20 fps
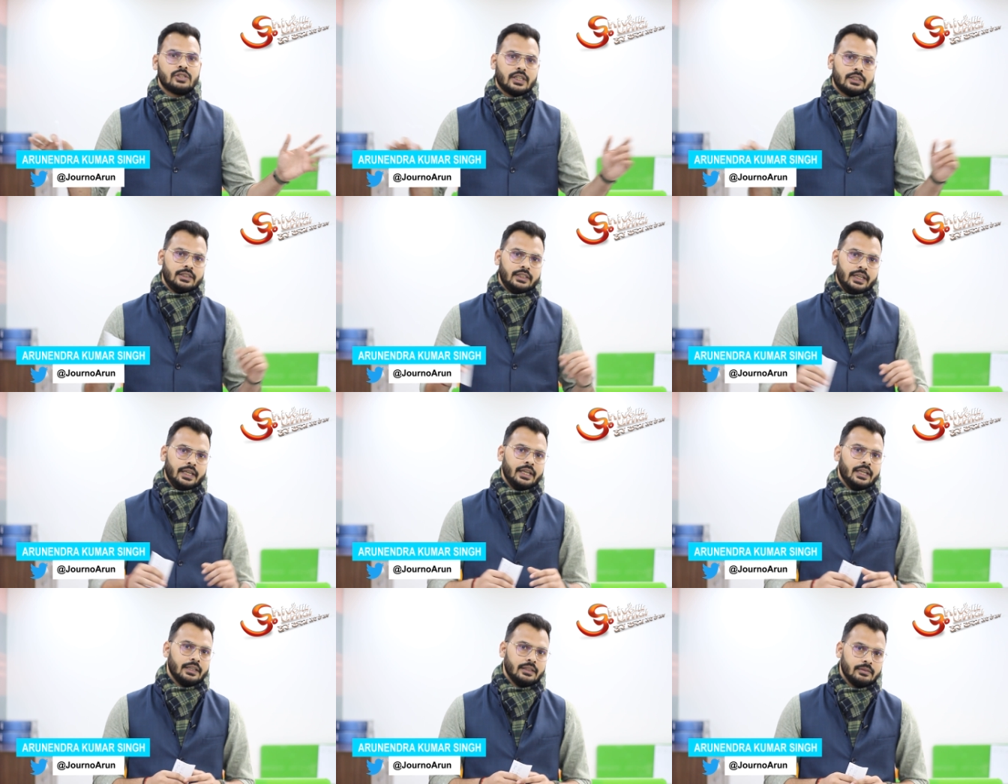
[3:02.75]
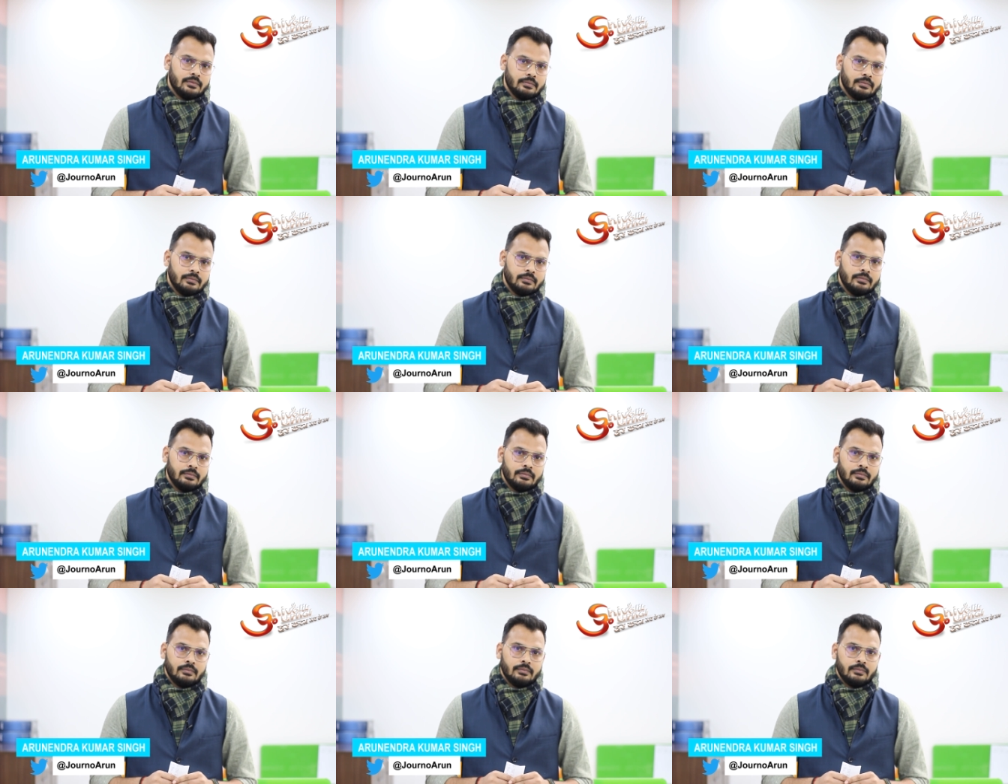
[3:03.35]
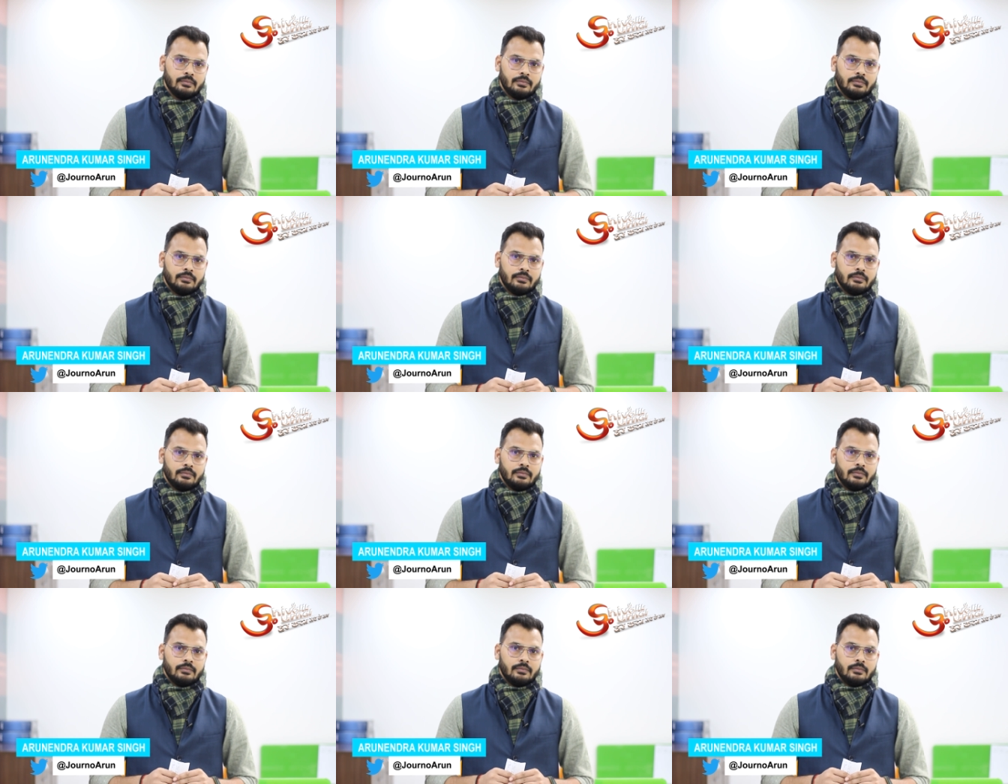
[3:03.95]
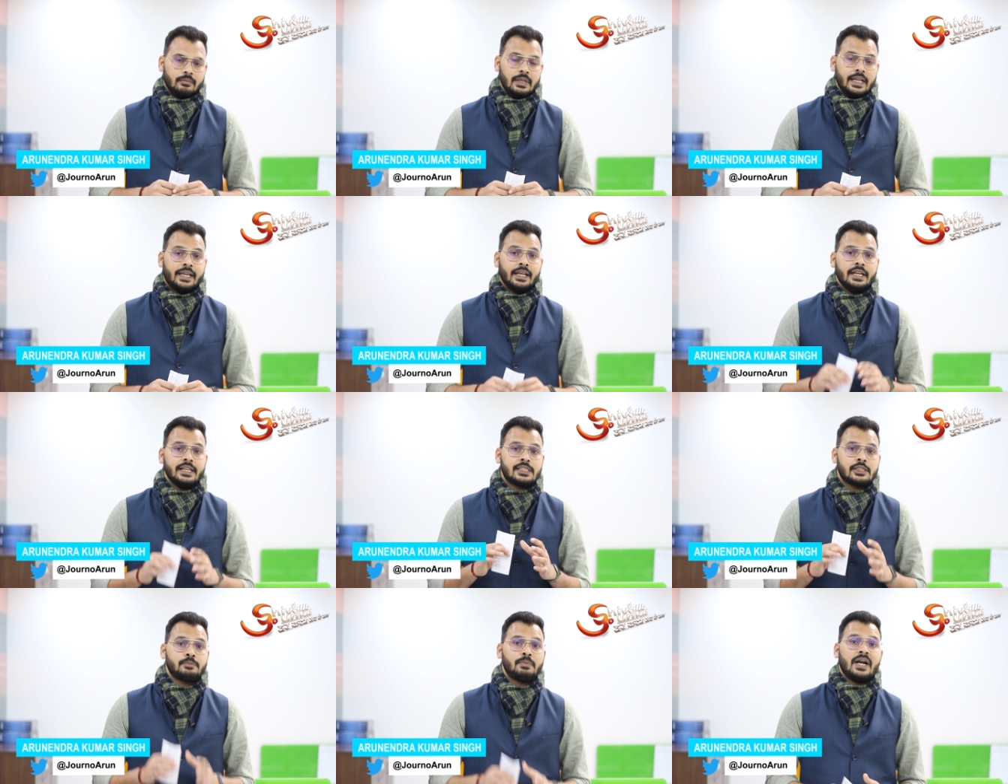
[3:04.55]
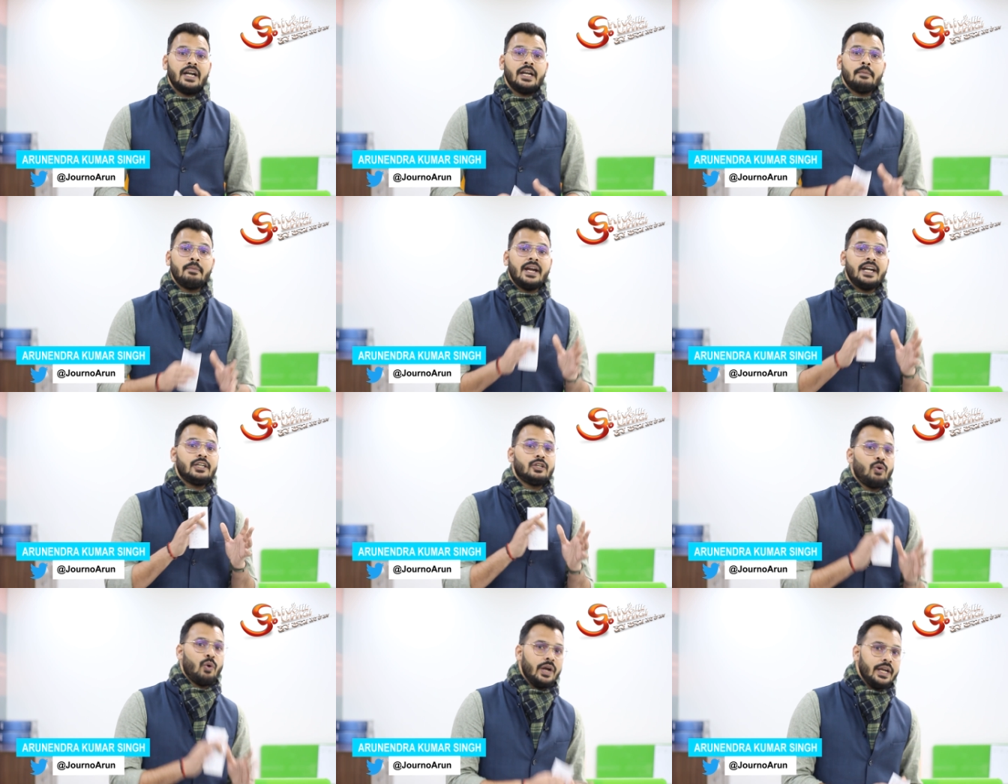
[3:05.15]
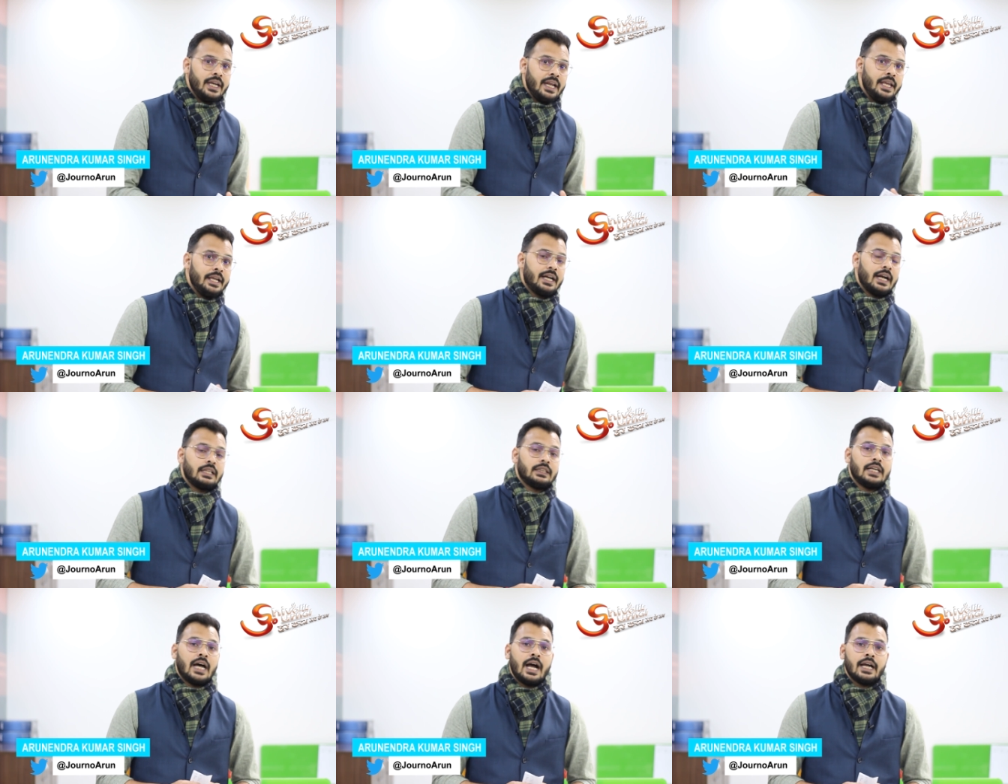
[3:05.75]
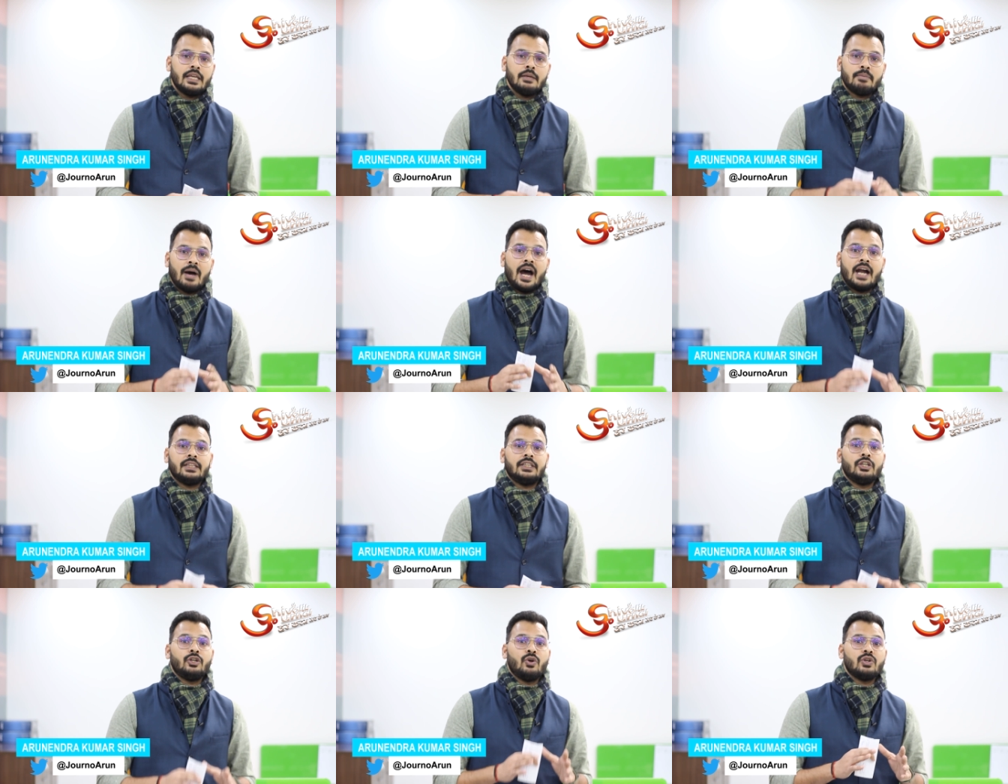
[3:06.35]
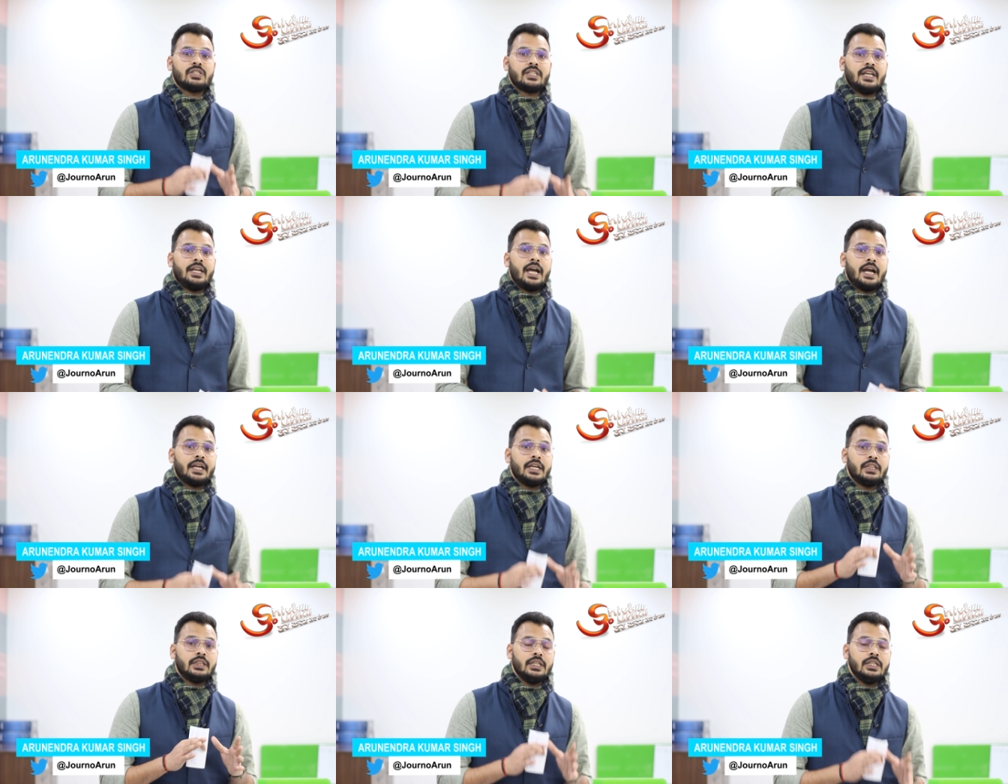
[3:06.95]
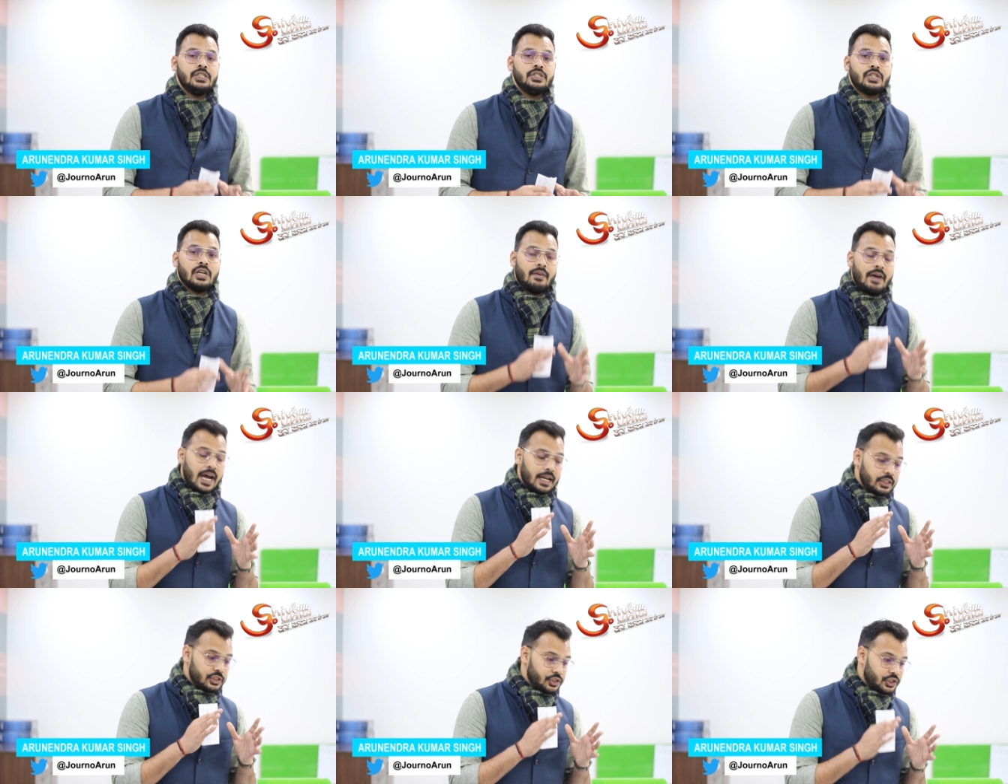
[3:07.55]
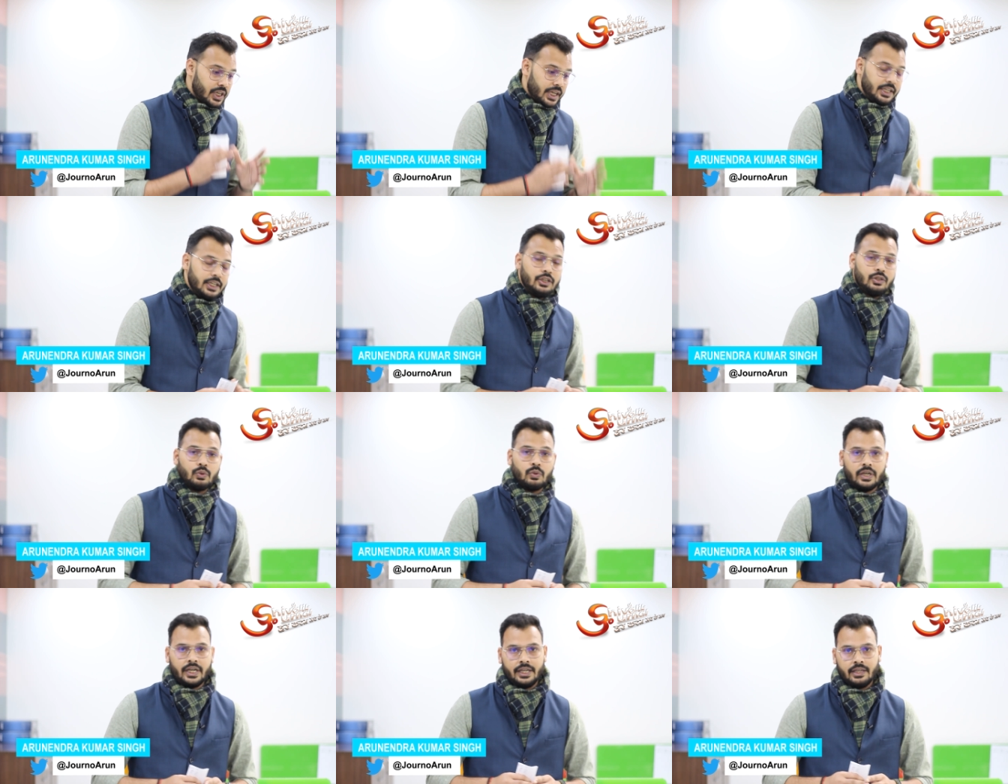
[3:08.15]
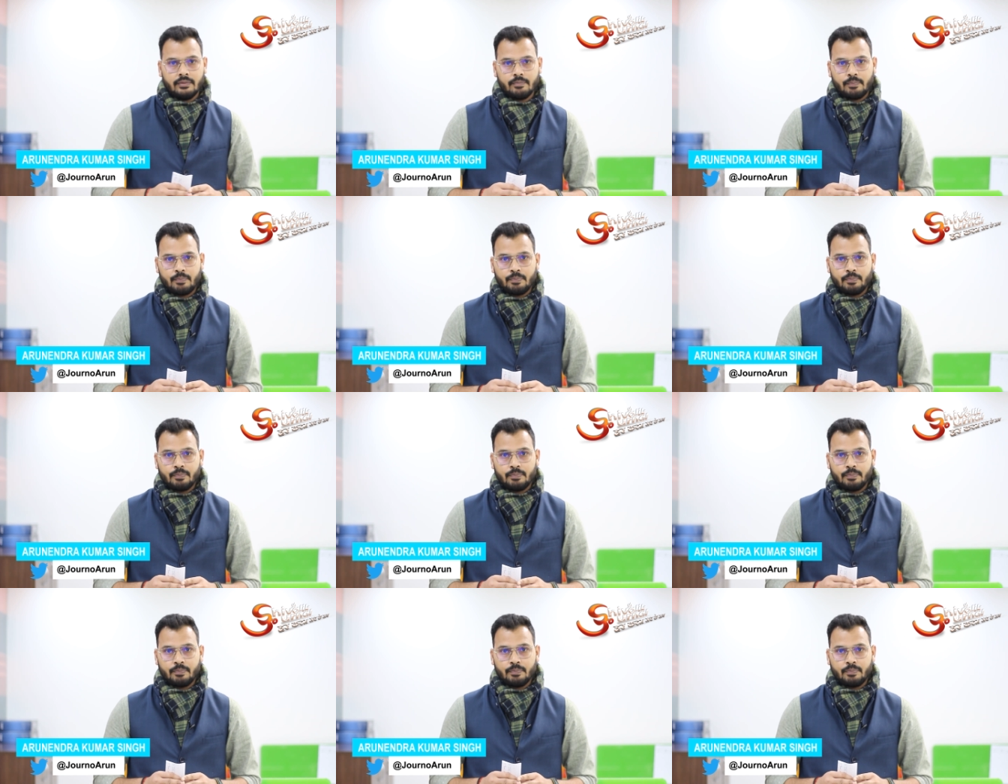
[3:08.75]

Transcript: सकते हैं लेकिन इस पर डिबेट कोई नहीं करता कि भारतीय नौसेना के तीन जवान शहीद हो गए